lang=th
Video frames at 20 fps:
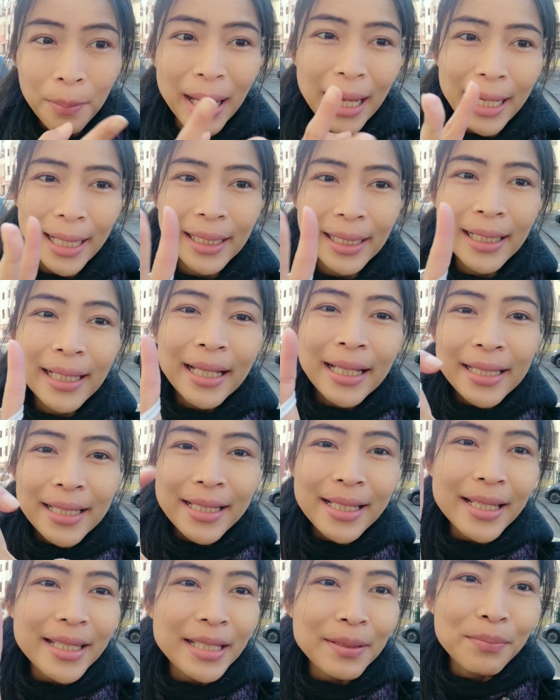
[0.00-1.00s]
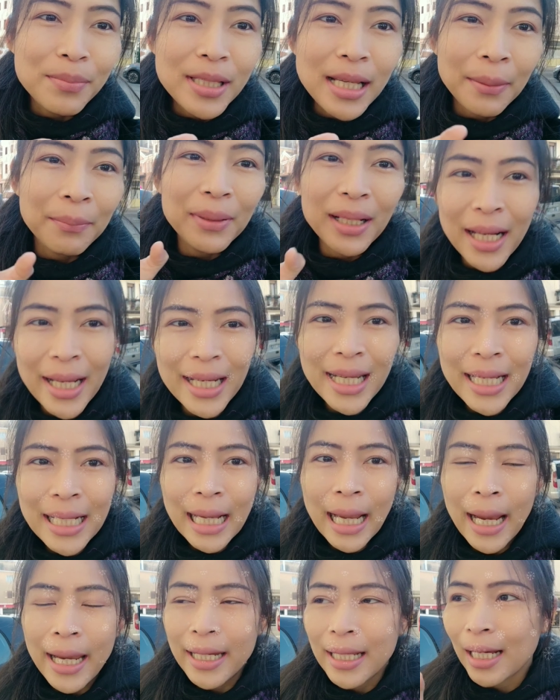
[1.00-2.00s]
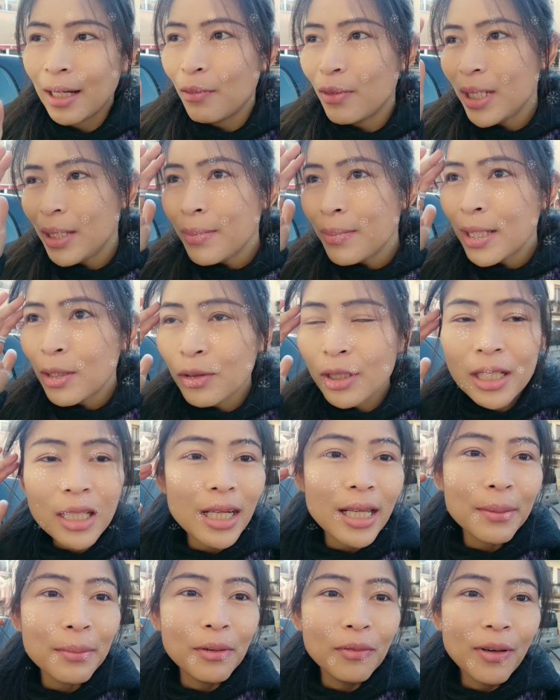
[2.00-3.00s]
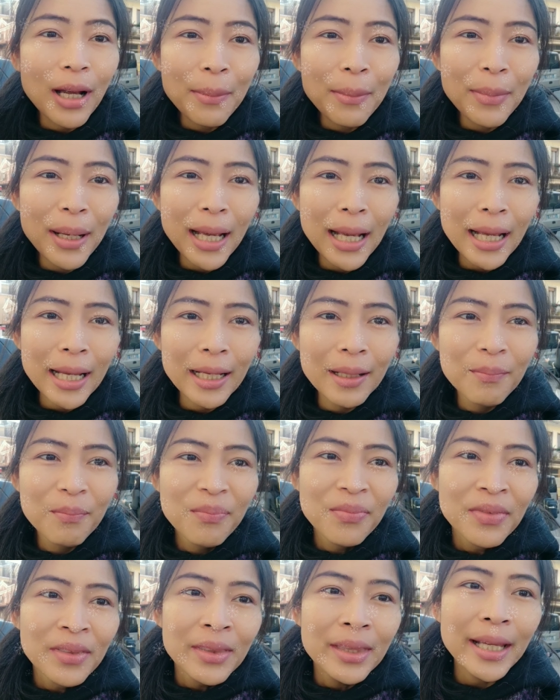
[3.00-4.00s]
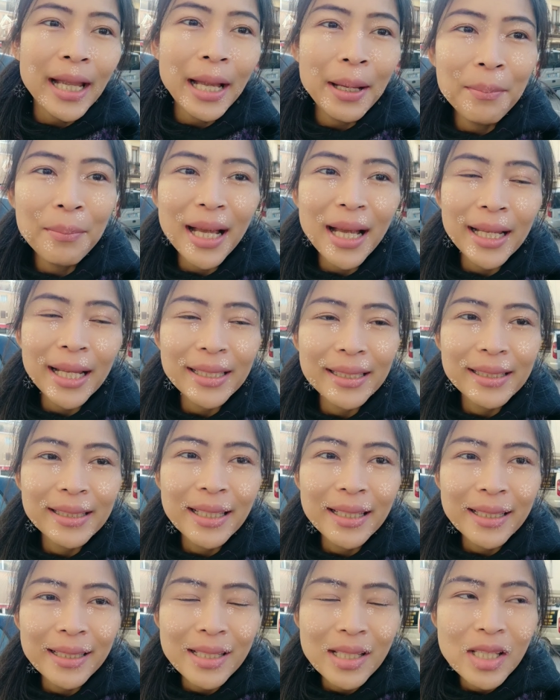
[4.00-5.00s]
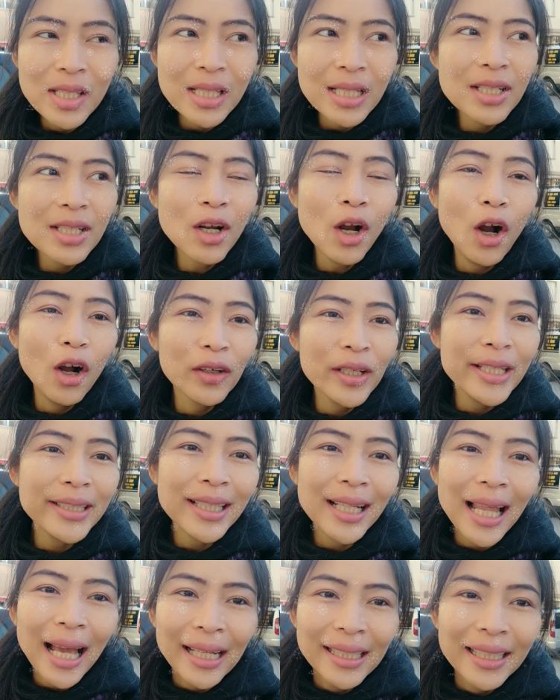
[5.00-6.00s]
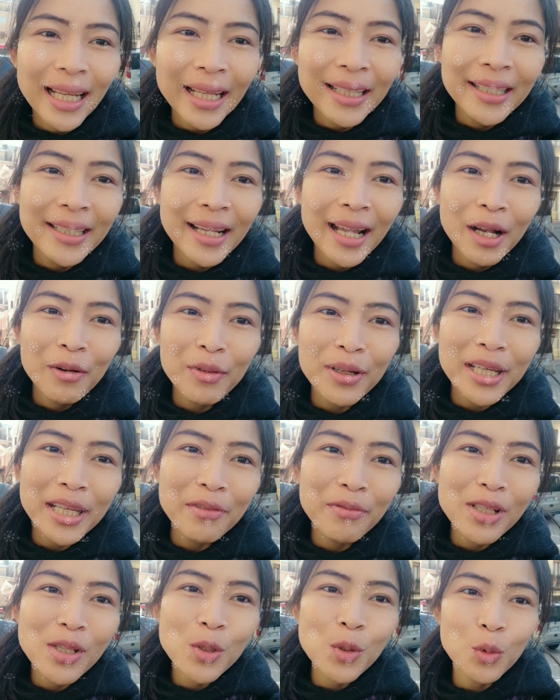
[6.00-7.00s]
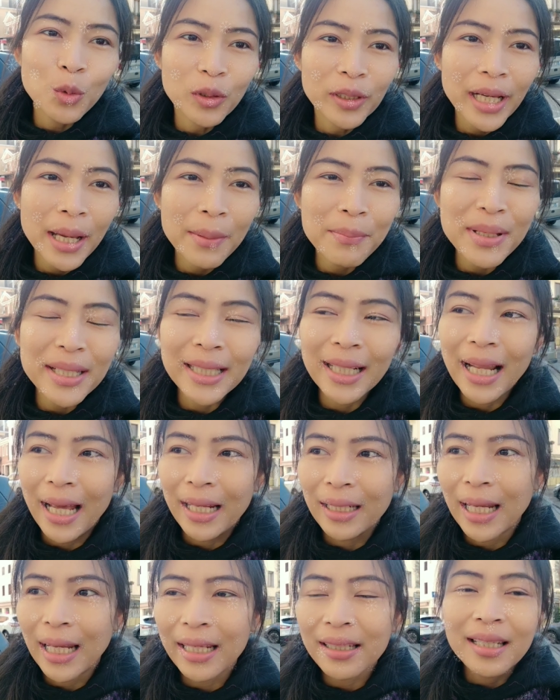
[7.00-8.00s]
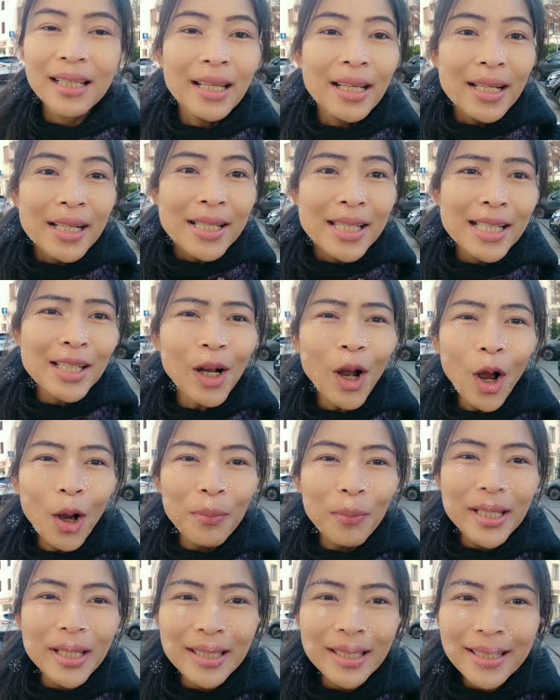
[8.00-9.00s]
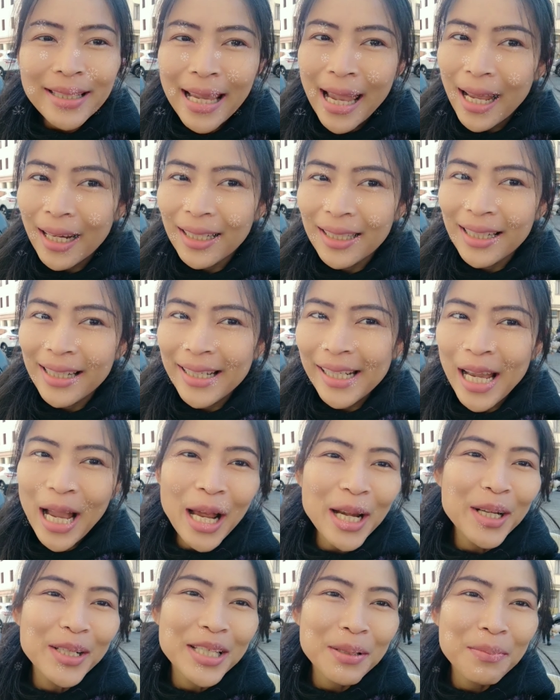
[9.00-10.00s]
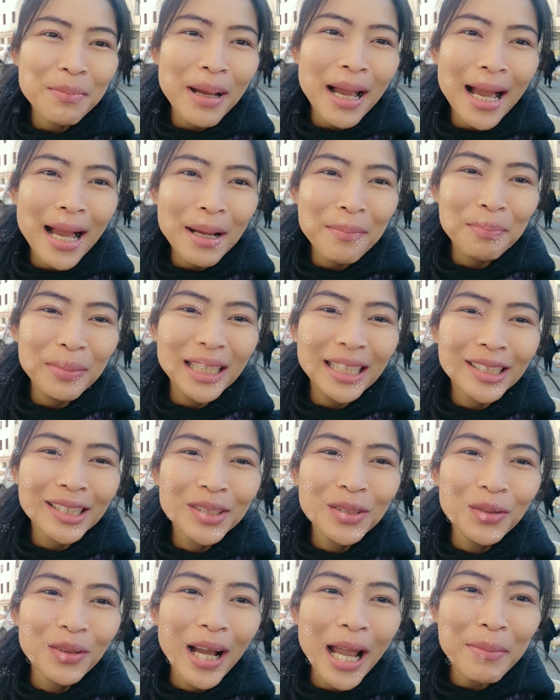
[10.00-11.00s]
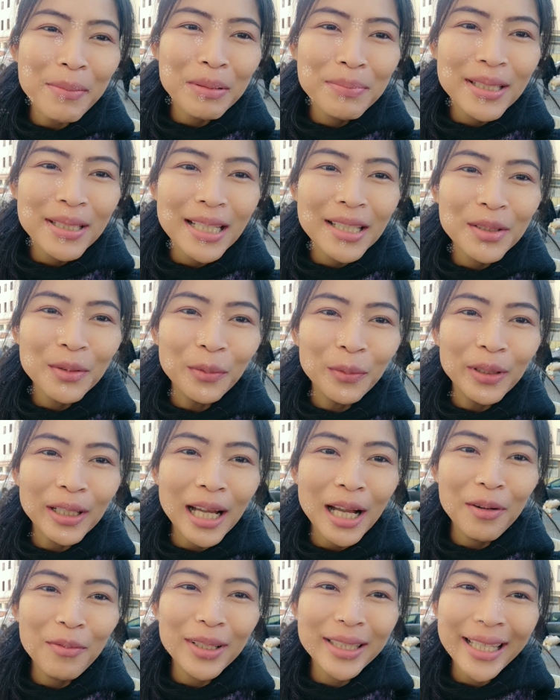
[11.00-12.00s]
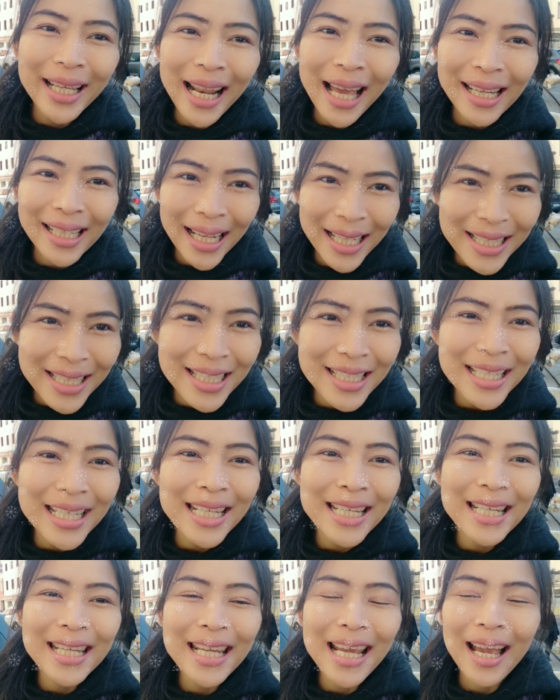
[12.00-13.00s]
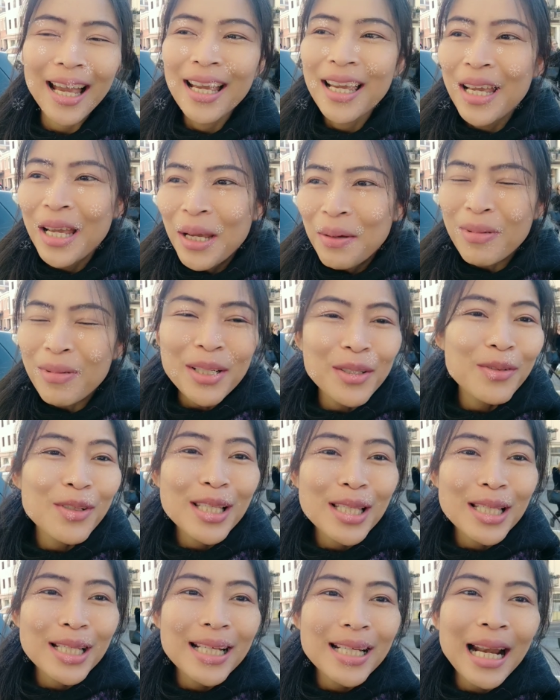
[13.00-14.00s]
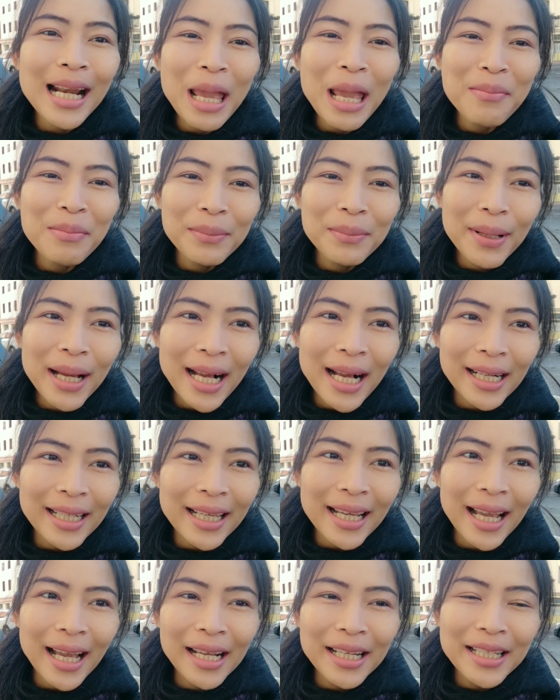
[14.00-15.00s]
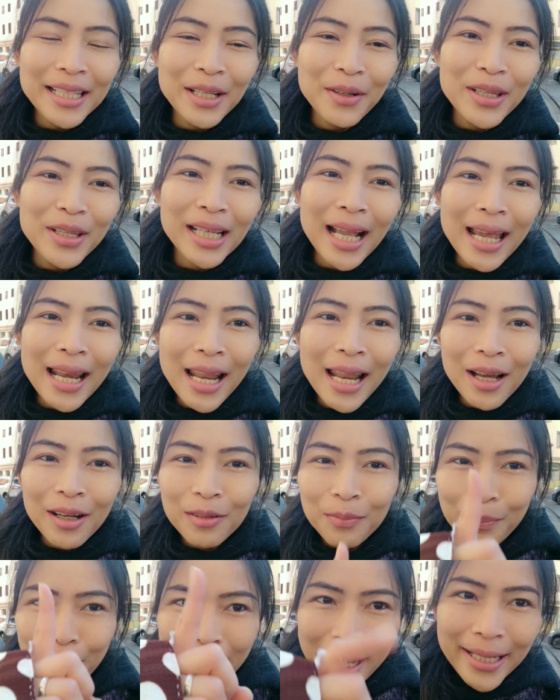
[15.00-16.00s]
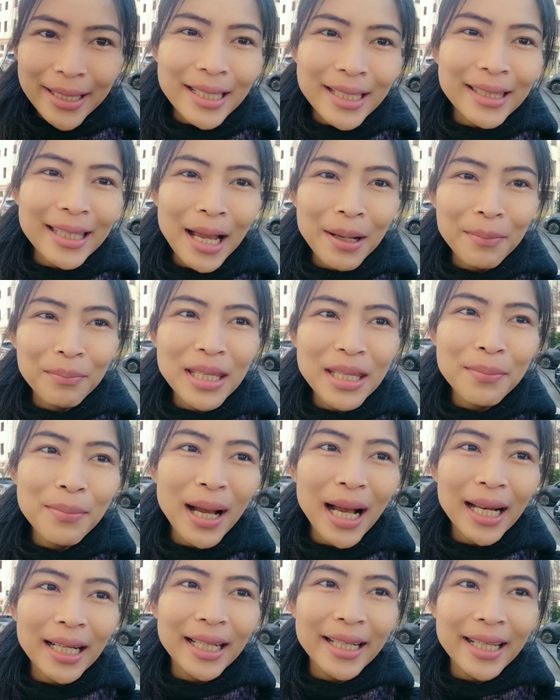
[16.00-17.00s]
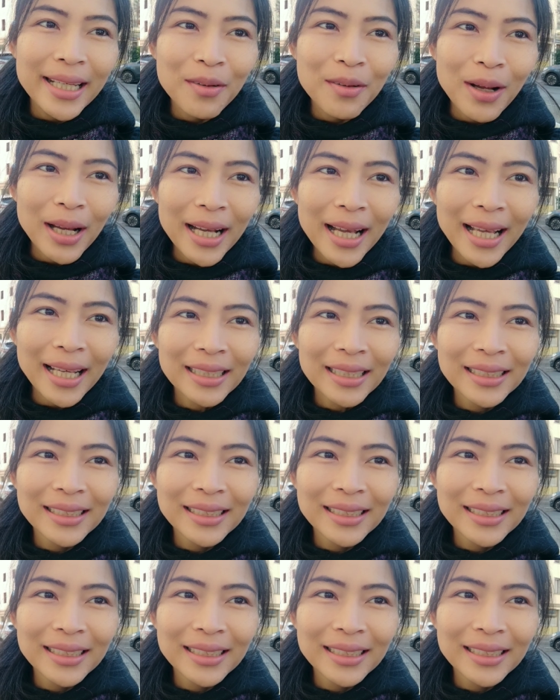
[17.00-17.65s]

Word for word: มา ที่จะหยิบจับอะไรได้ง่ายนะคะวันนี้มินุชก็เลยแบบว่ามานะคะมาเดินซื้อของที่ตลาดนัดนะคะ วันนี้วันศุกร์นะคะมีตลาดนัดซื้อของมาเยอะแยะเลยนะคะเดี๋ยวจะมาเปิดถุงให้เพื่อนๆดูนะคะ ว่าตลาดนัดที่นี่เนี่ยแม่นุชซื้ออะไรมาบ้างนะคะ เดี๋ยวยังไงแล้วไปติดตามที่บ้านเลยดีกว่าค่ะ